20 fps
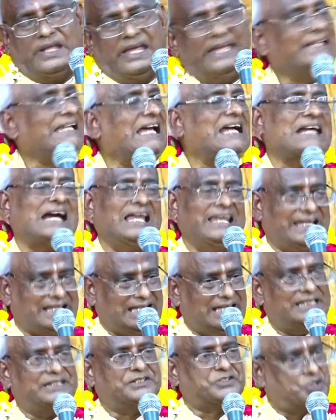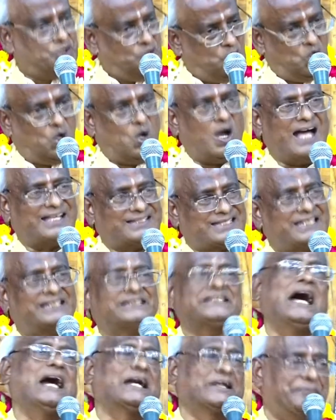এটা কালে কালে ছিল আছে
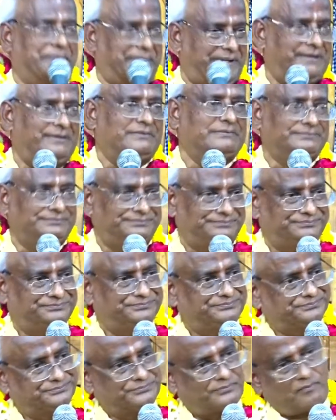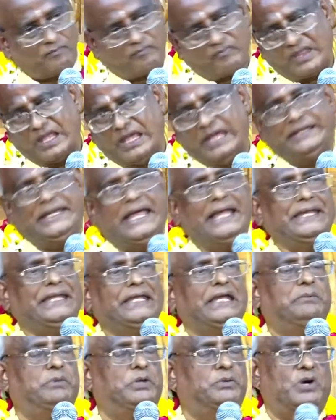থাকবে এটা
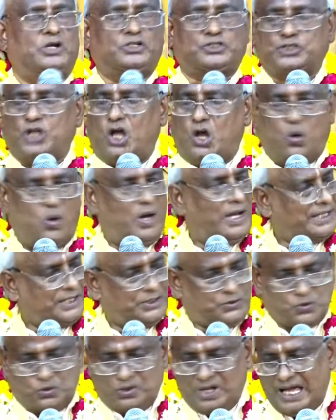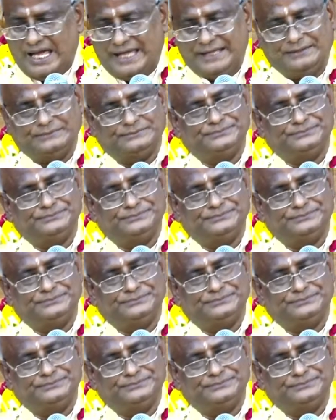নিয়ে বিমর্ষ হওয়ার কিছু নাই